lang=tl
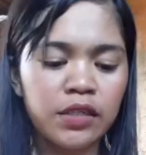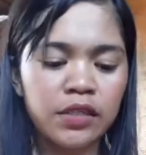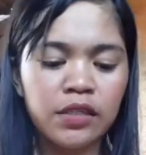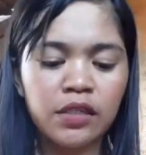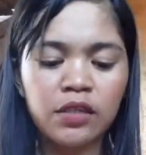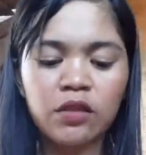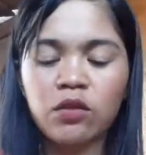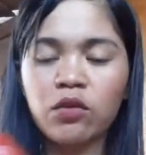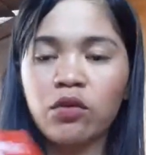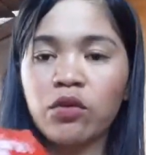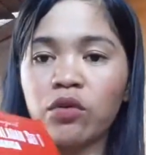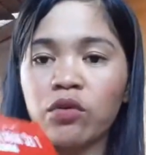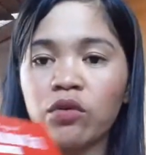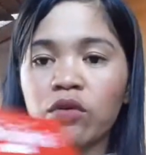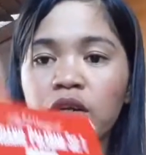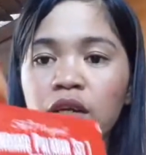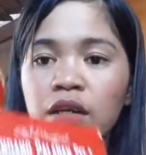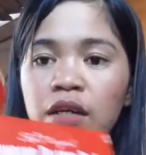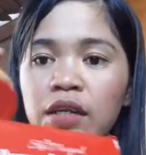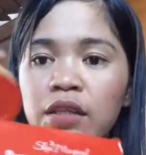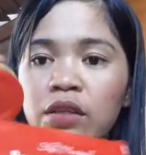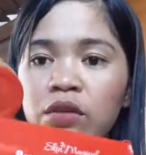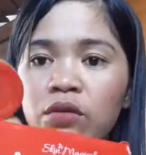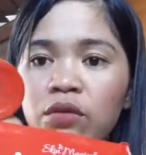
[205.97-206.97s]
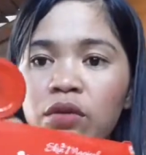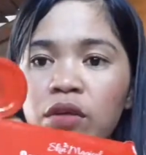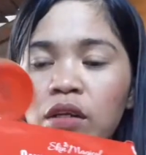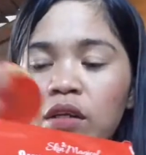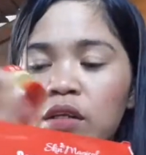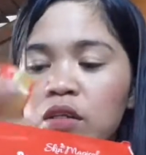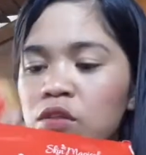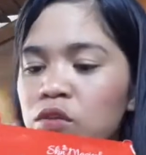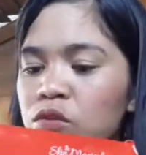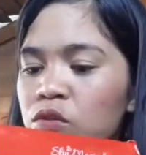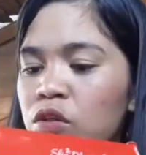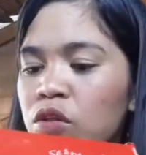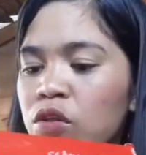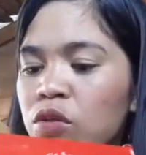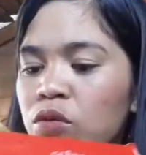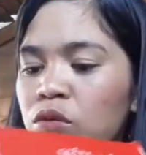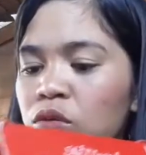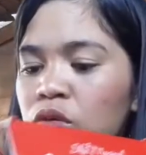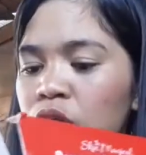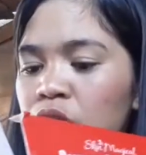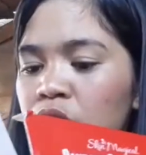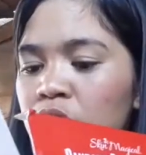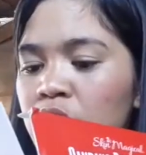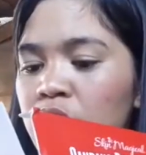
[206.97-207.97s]
Tatlo yung ganito nila. So,
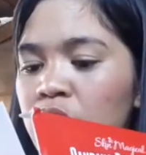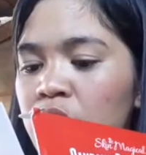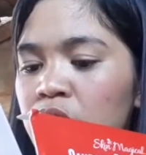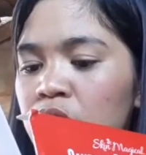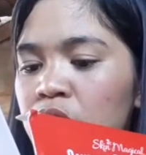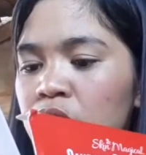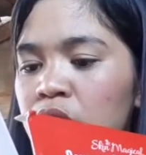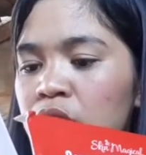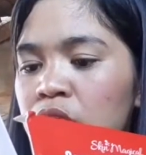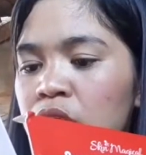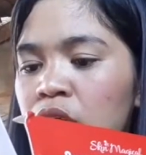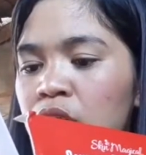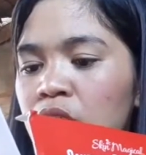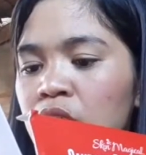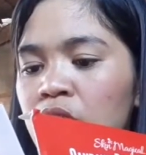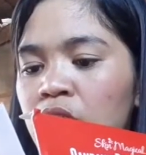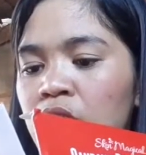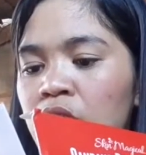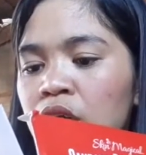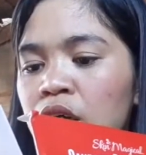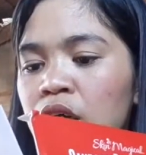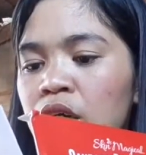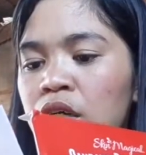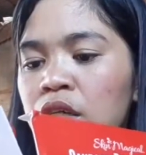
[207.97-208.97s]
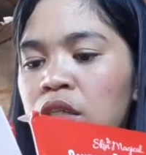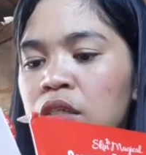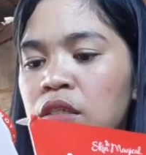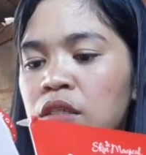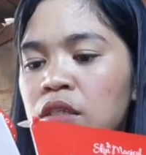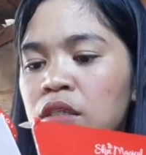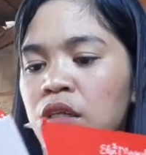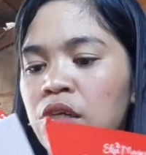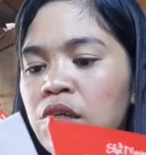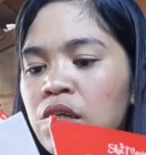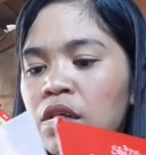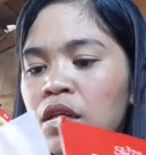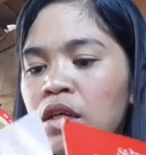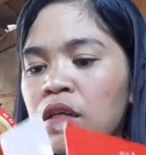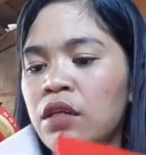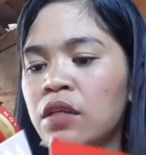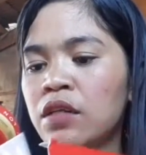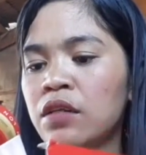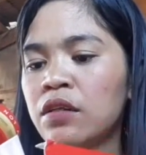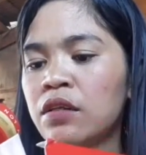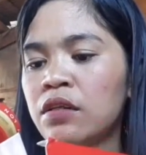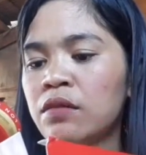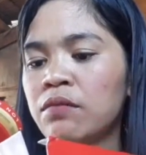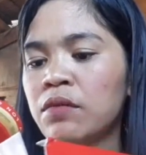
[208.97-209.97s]
ito is
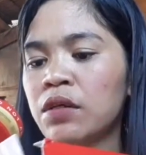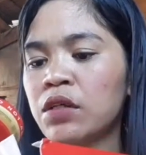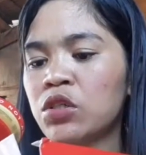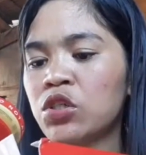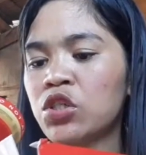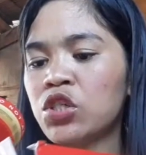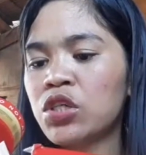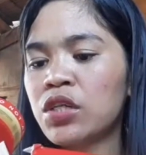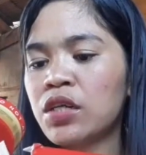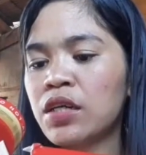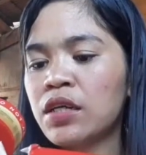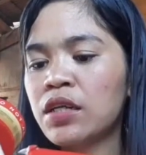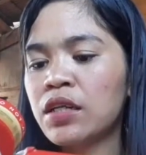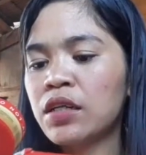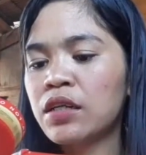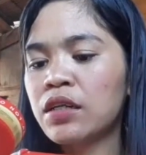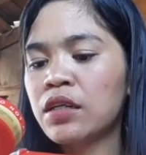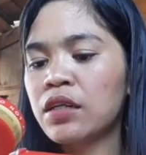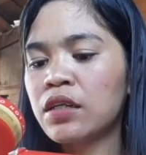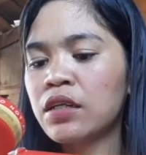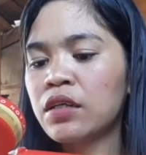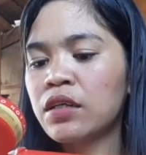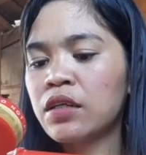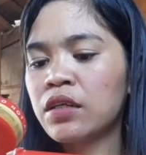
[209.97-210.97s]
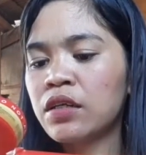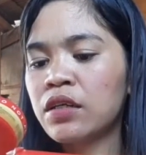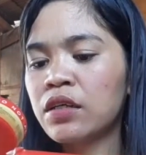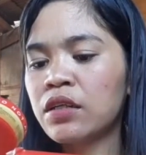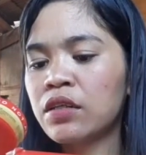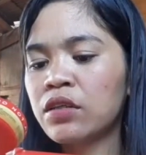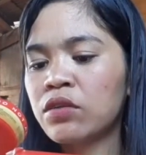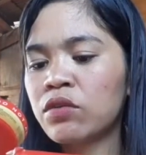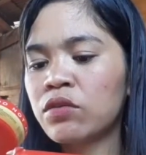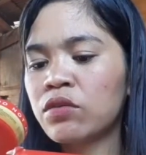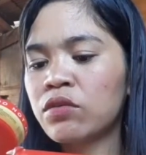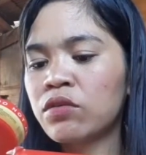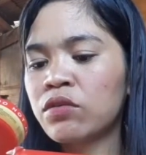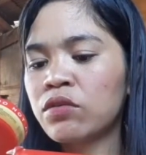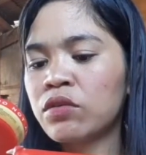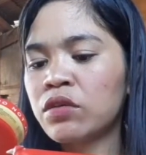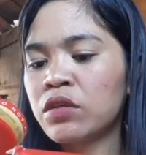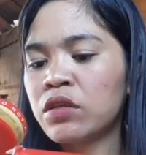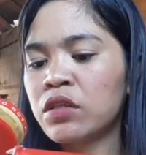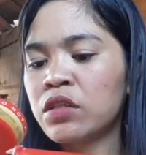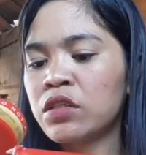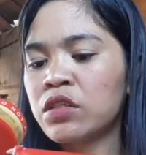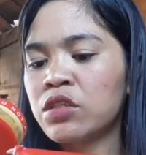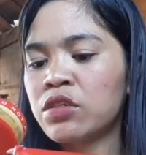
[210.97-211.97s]
Skin Magical Gadinang Ginto
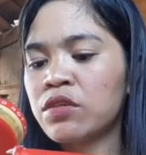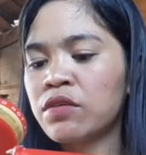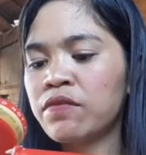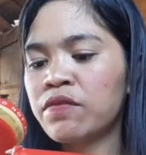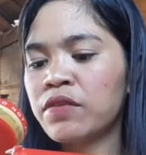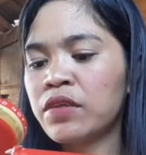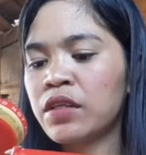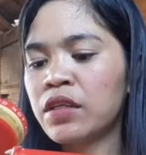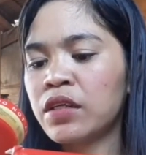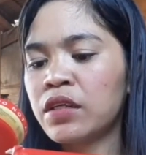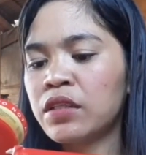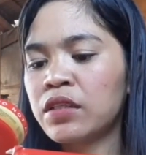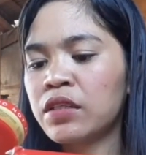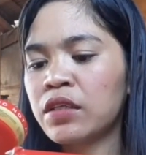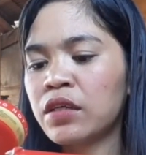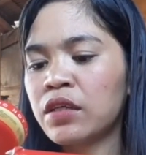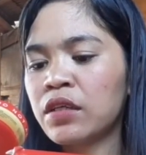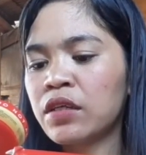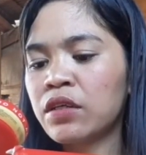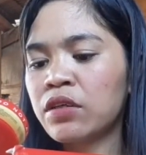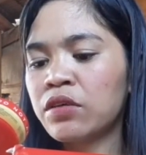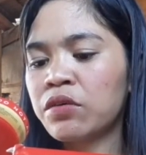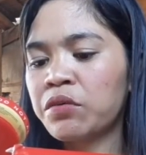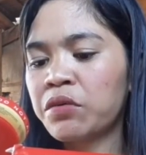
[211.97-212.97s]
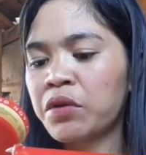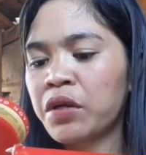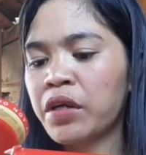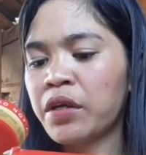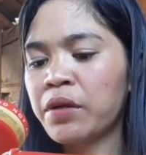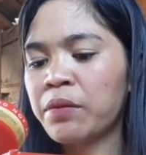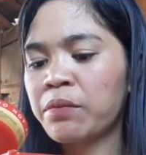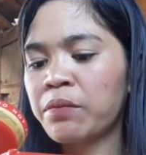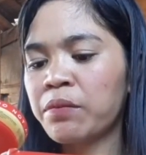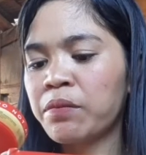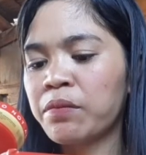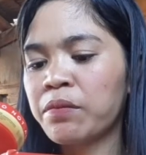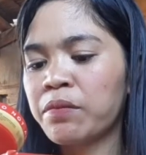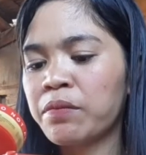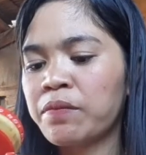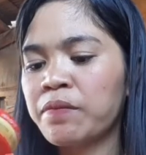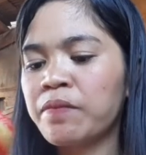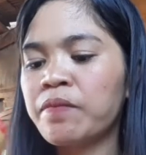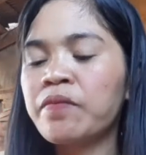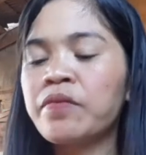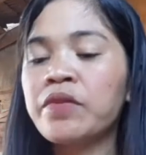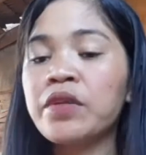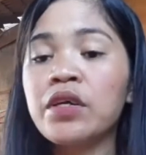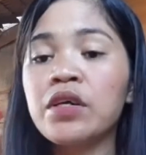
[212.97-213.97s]
Rejuvenating Cream.
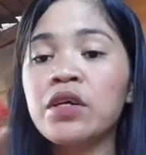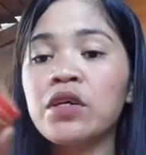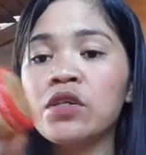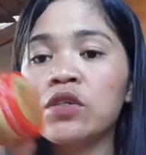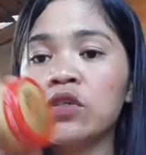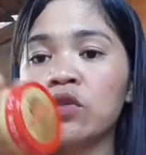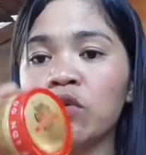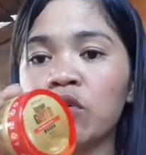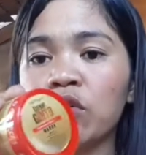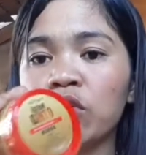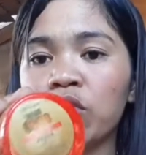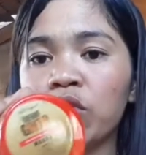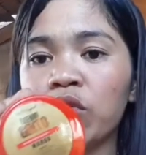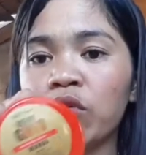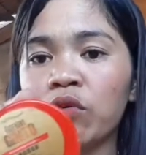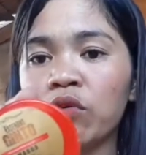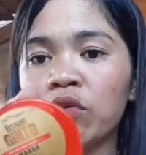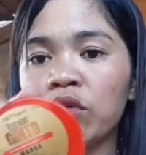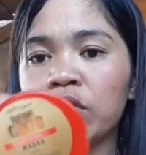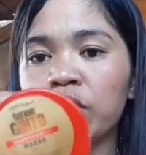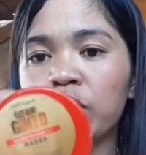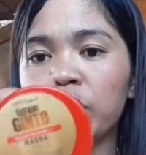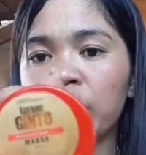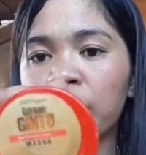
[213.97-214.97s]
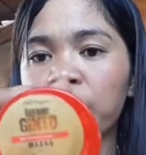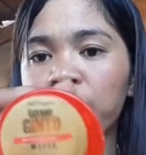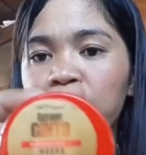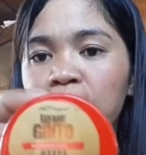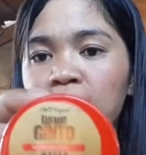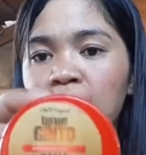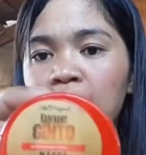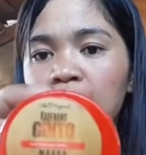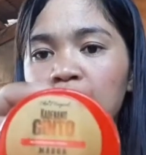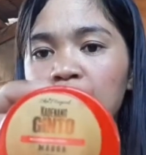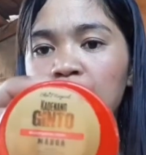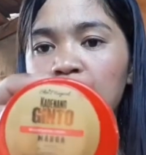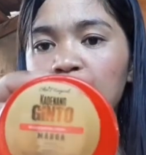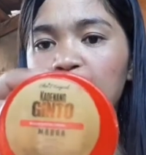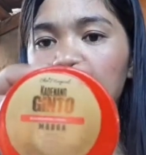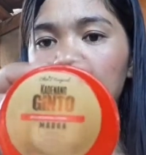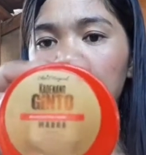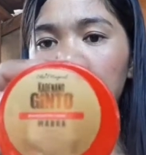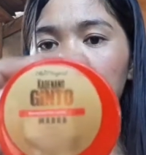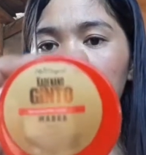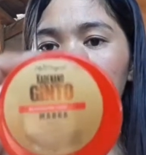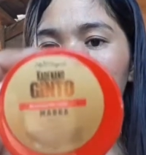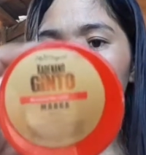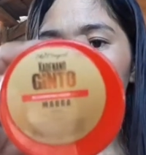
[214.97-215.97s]
So, ito yung cream
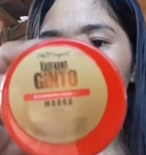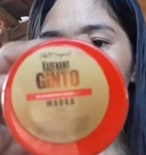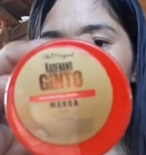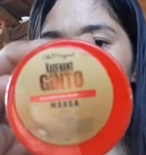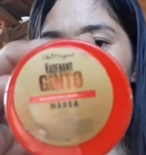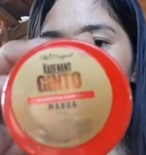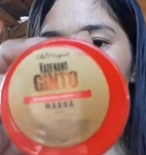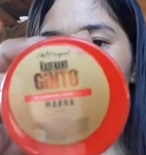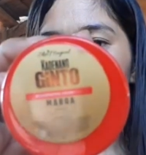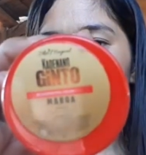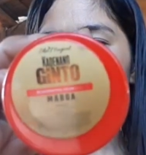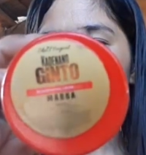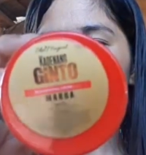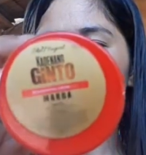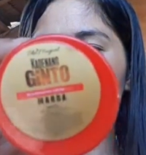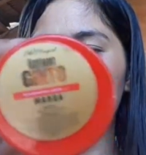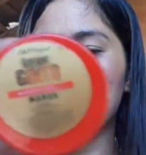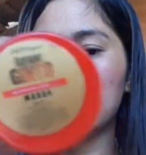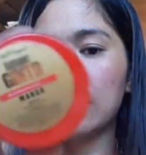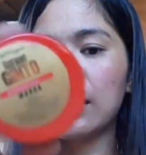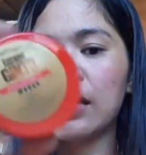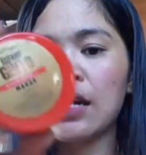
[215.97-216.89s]
nila. Yan.